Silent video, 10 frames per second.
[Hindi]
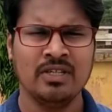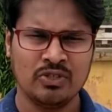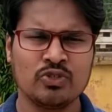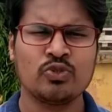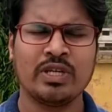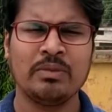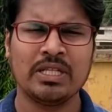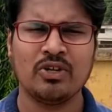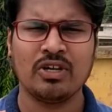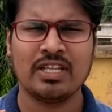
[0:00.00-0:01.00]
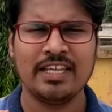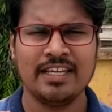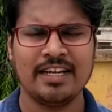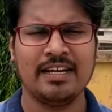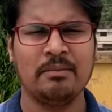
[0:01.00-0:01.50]
दोस्तों एक बात और कि
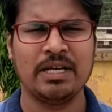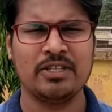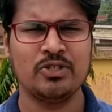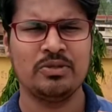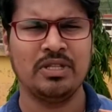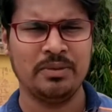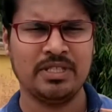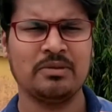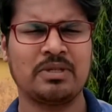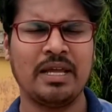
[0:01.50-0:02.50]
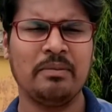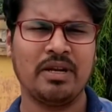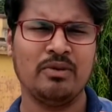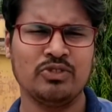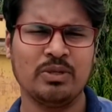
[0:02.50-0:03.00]
हमारे जो जितने भी सब्सक्राइबर
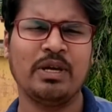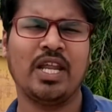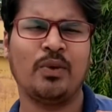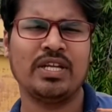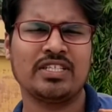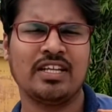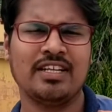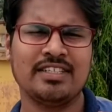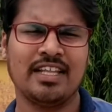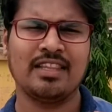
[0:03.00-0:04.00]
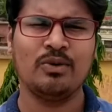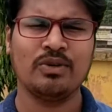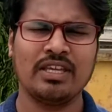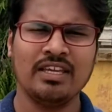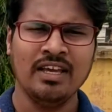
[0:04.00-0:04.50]
हैं उनसे मैं रिक्वेस्ट करना चाहता हूं
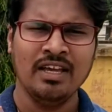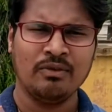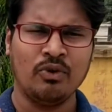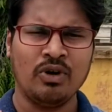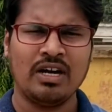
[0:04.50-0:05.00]
कि वो